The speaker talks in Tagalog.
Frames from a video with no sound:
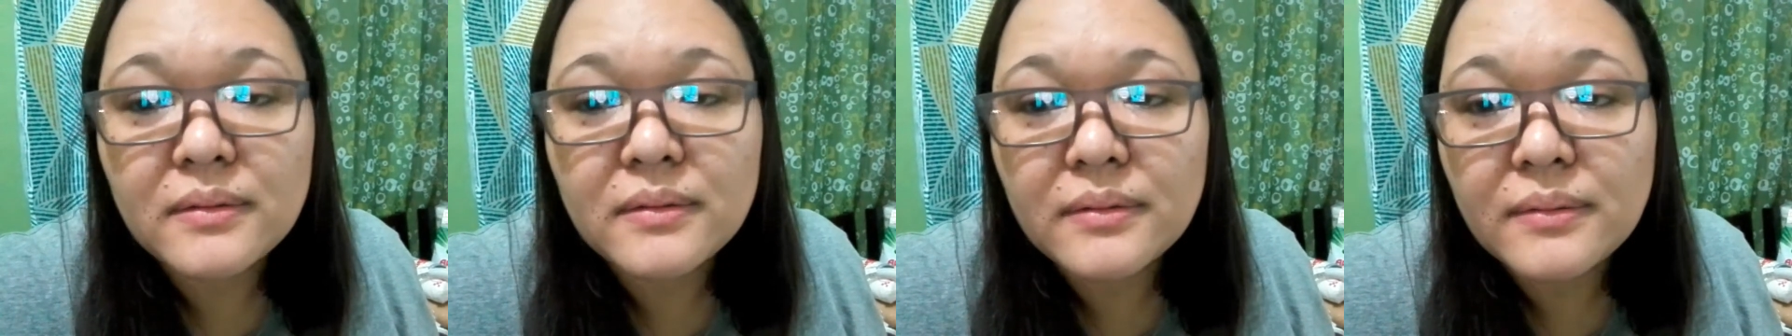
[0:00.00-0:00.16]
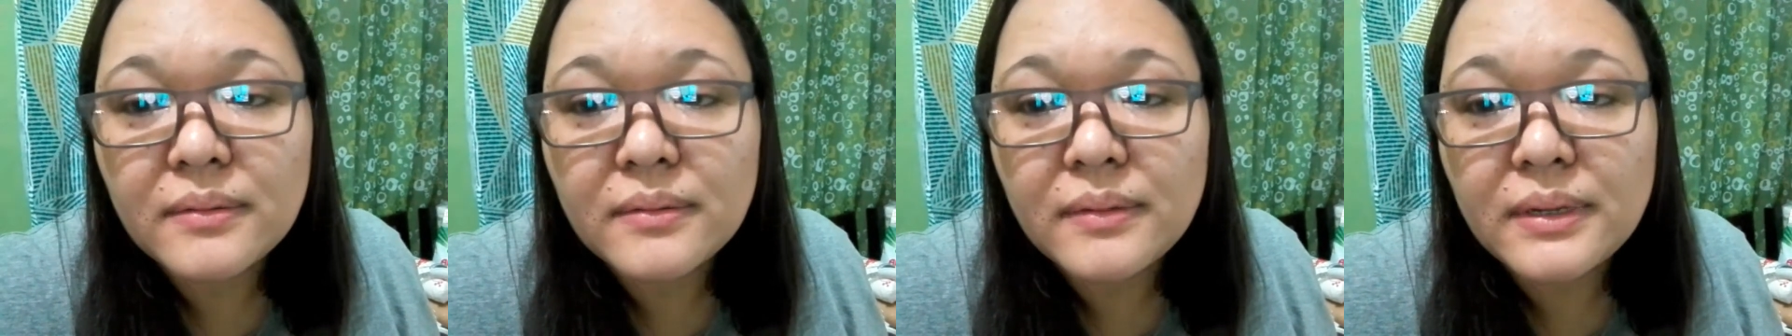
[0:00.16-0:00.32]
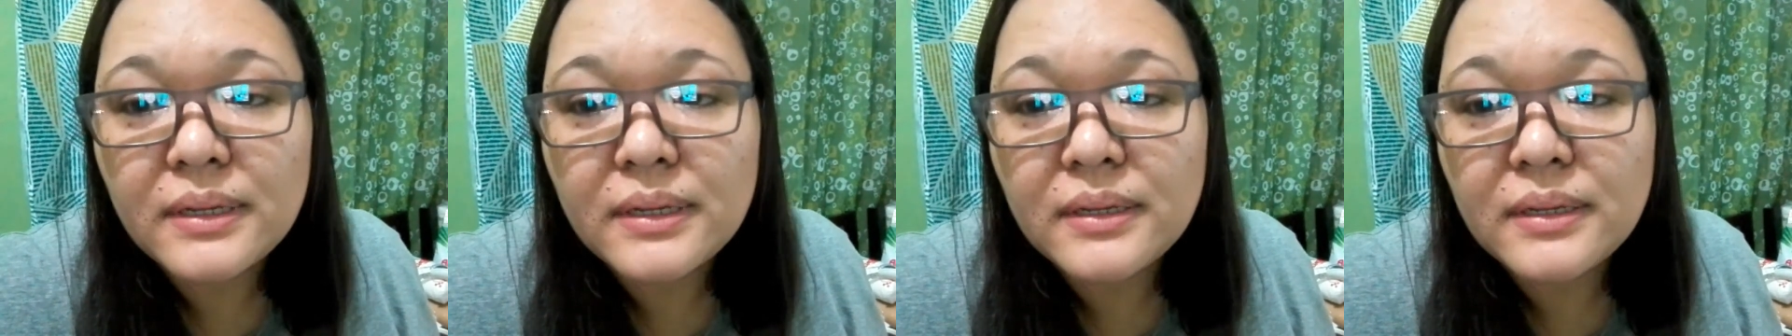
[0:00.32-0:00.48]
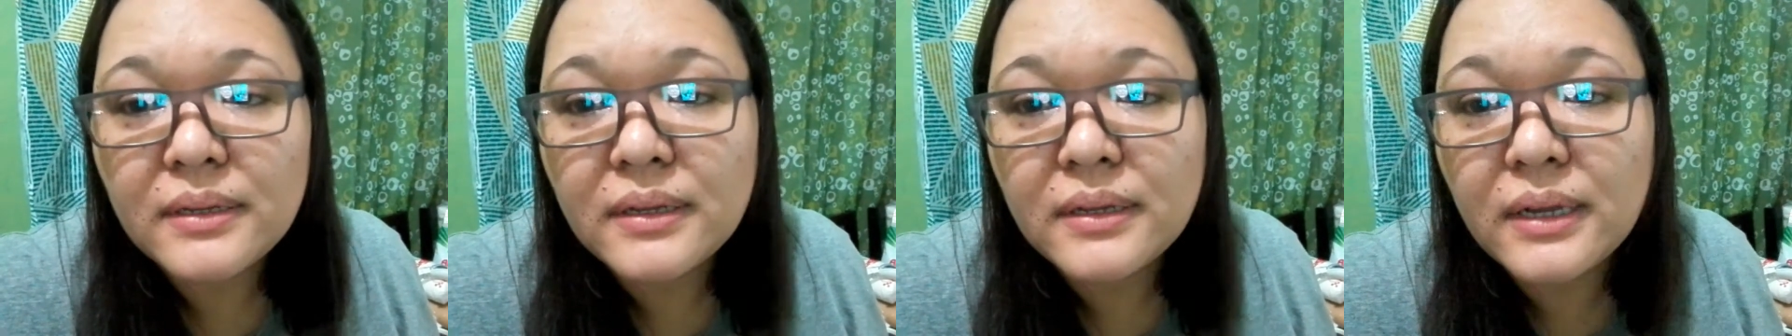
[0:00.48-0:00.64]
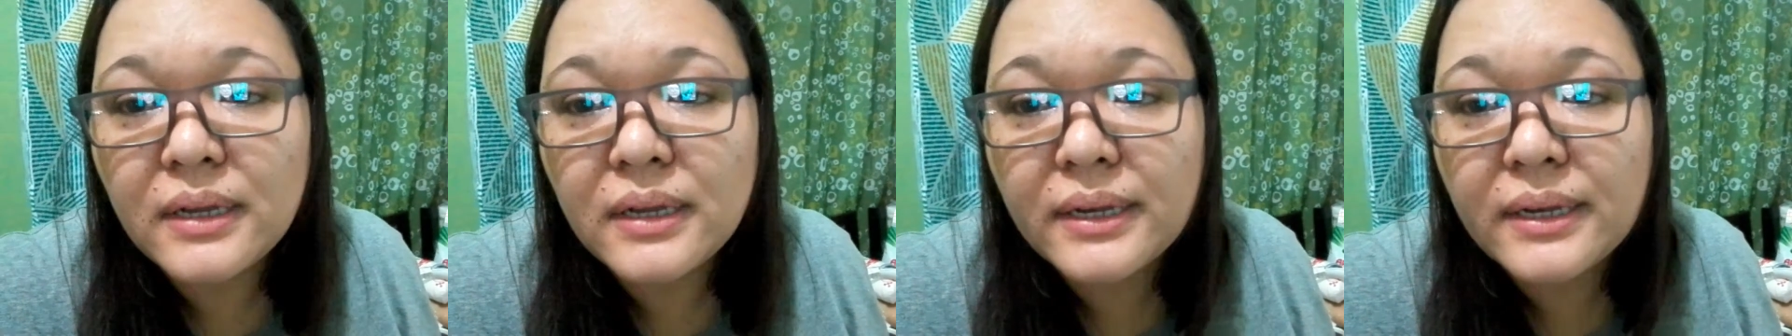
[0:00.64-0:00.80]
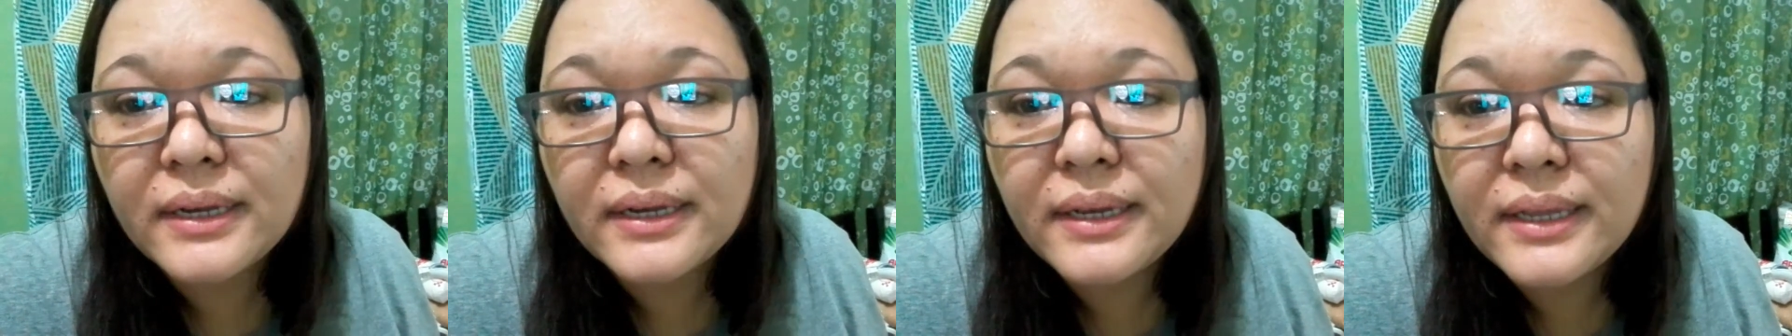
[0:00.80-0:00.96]
kuan
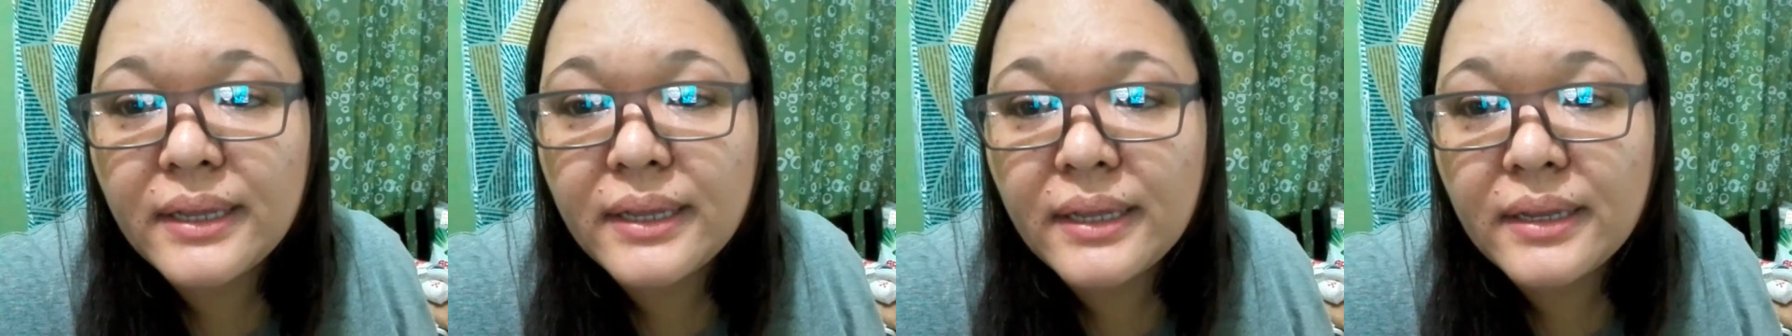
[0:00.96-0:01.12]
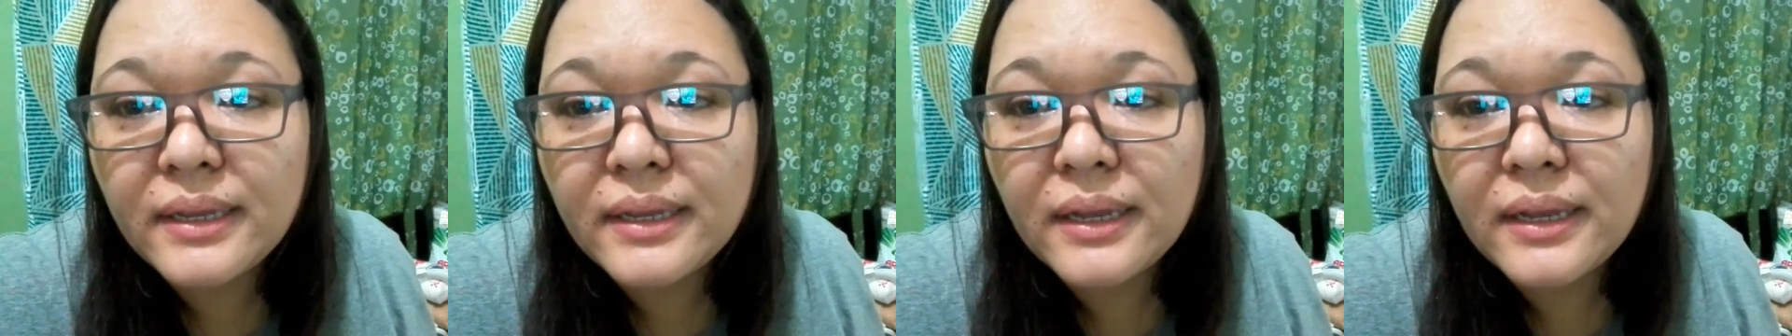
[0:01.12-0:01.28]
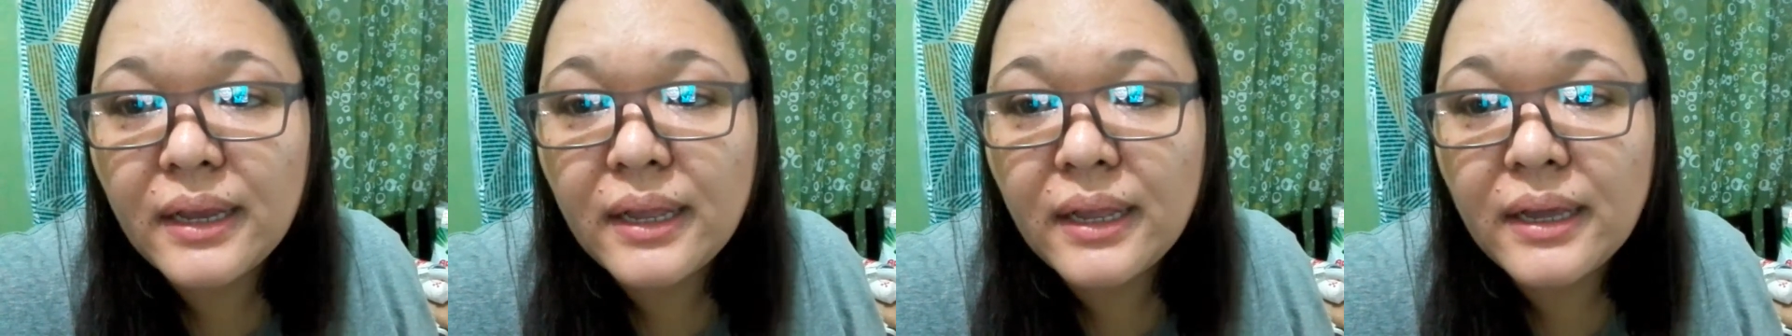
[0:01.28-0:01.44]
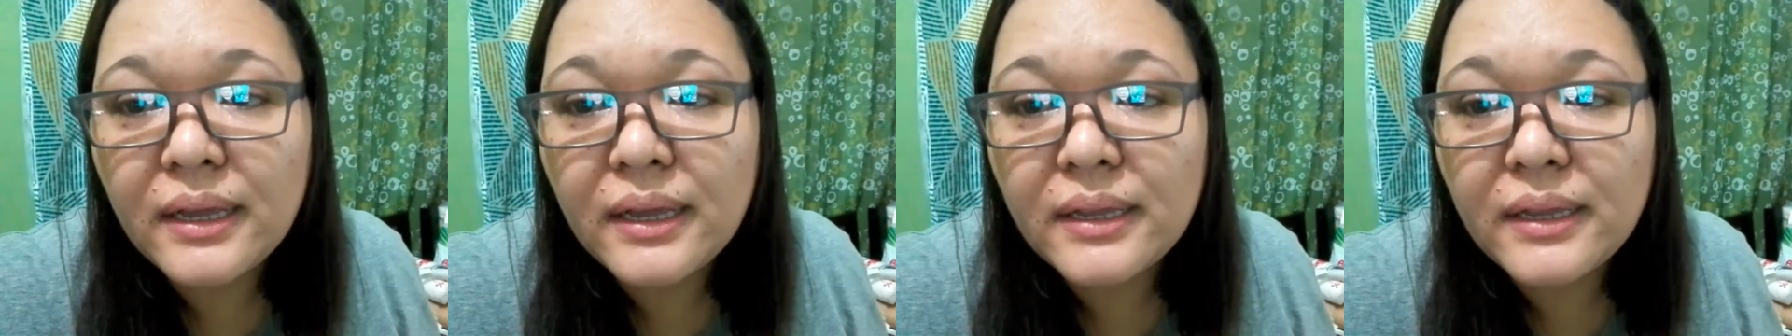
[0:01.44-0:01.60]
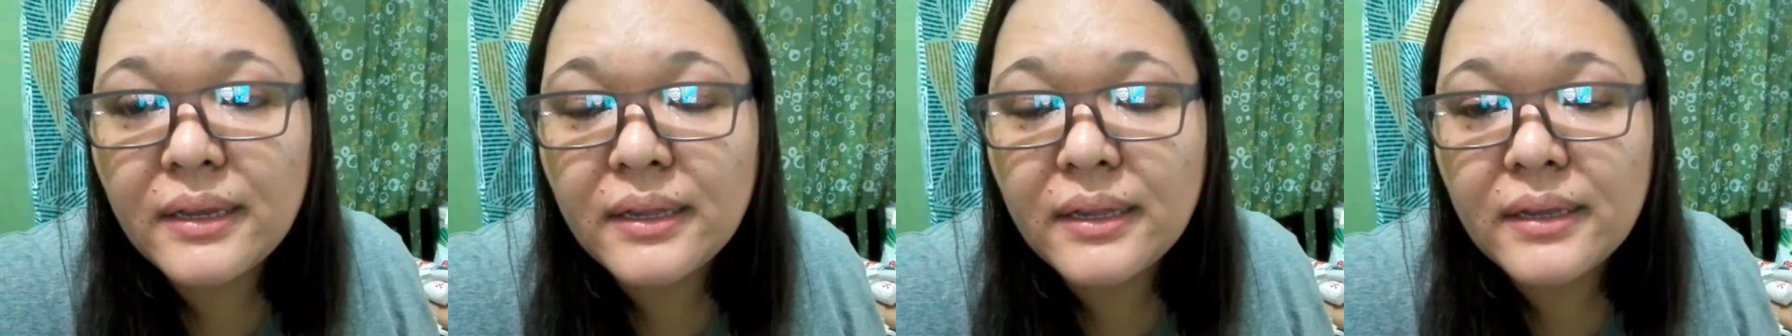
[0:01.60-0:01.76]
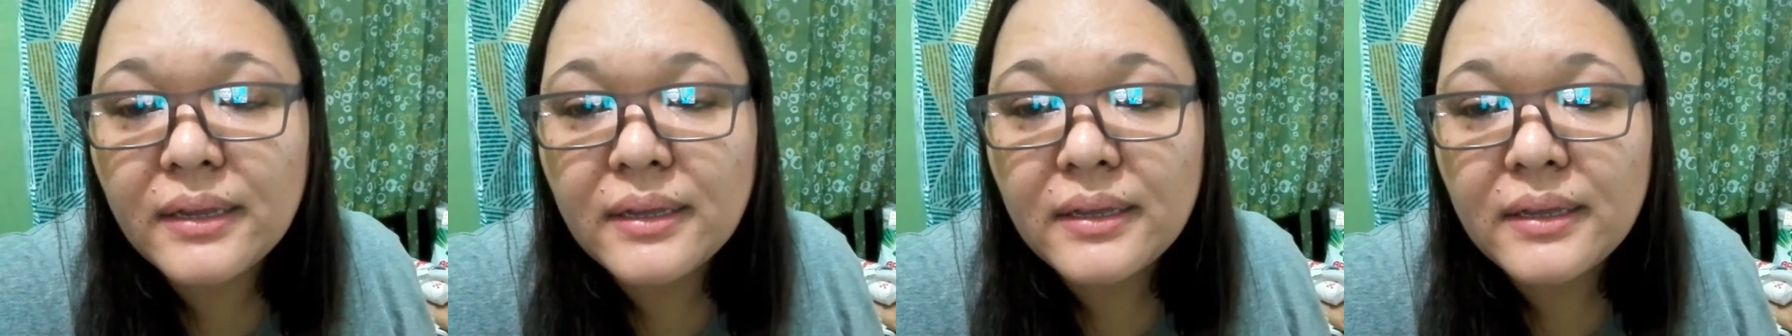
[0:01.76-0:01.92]
garden la
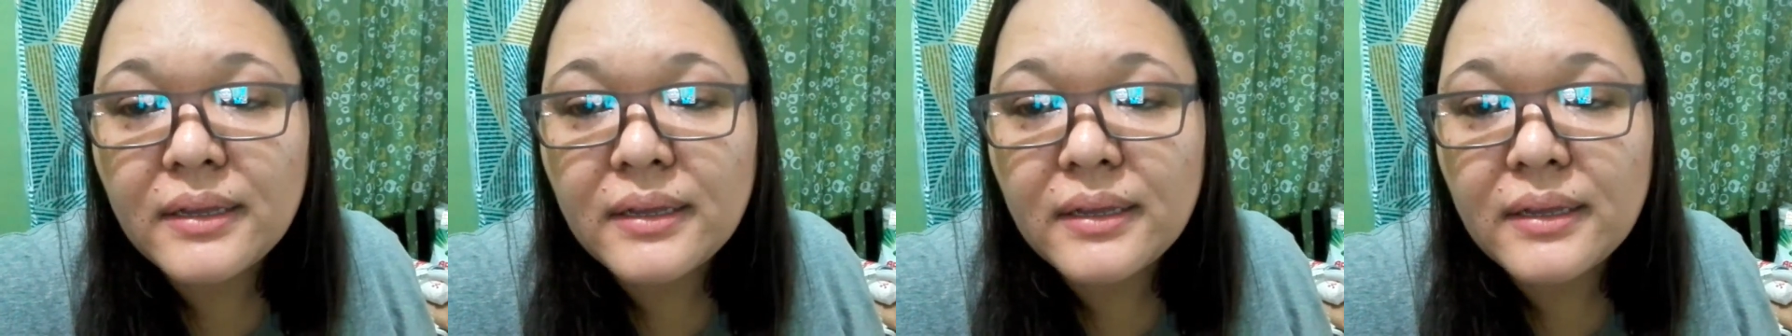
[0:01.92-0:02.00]
ana